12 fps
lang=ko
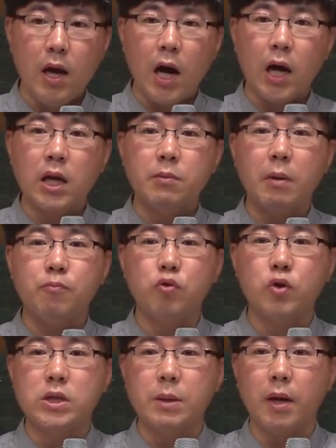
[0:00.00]
하나님의
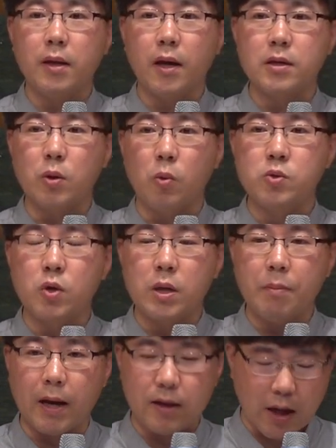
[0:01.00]
부르심에 대해서
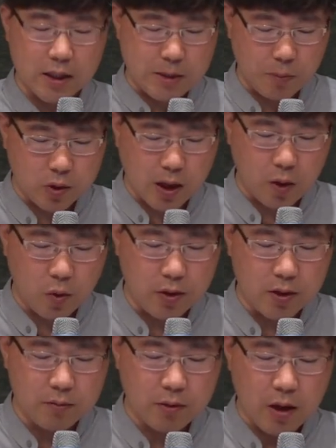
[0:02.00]
온전히 반응하지 못하고
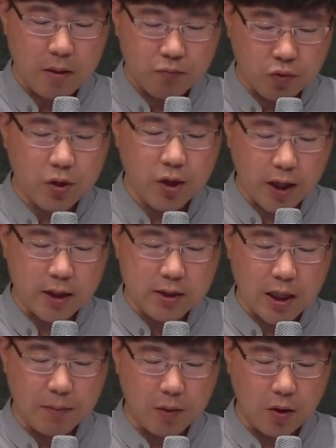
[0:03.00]
있는 분들이
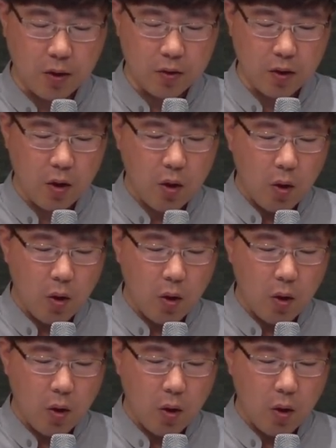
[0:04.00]
계시다면